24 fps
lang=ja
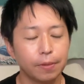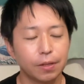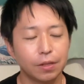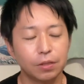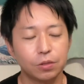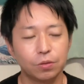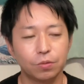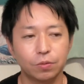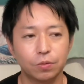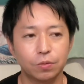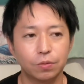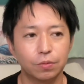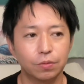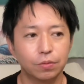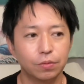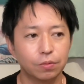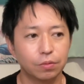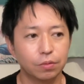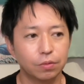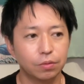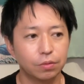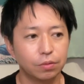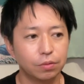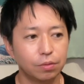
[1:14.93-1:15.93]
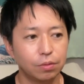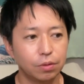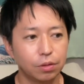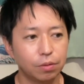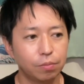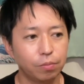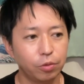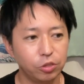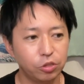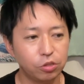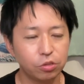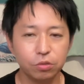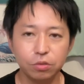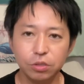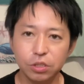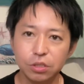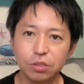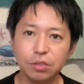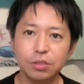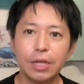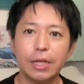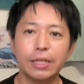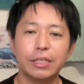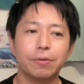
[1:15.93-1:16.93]
そのま十
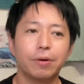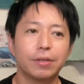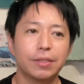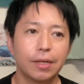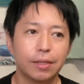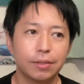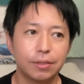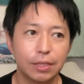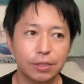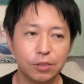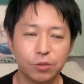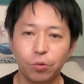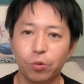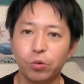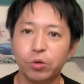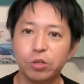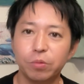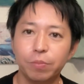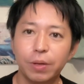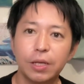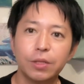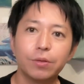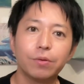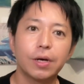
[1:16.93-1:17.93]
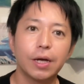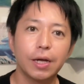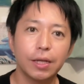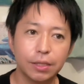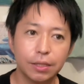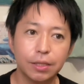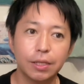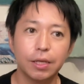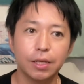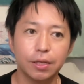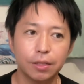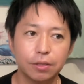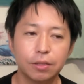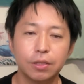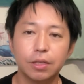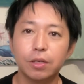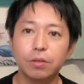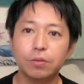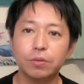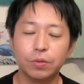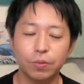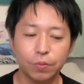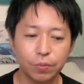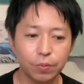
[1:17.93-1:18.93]
数年にわたってソウルメイト鑑定って
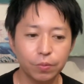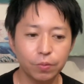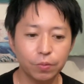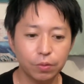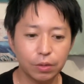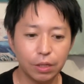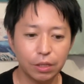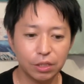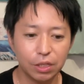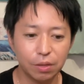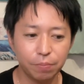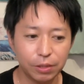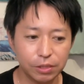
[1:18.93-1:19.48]
いうのをやって、